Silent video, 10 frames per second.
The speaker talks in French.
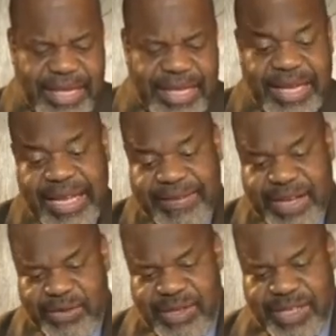Et les
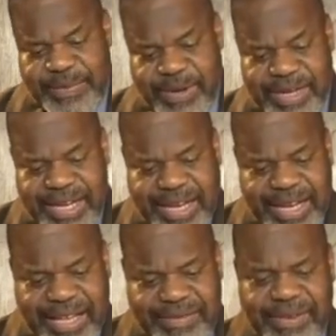révélations de ta parole, elle est
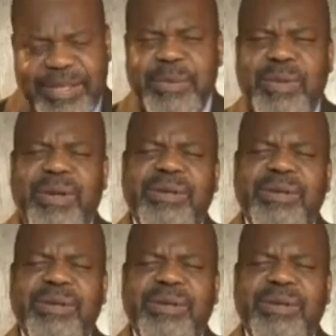claire, effectivement,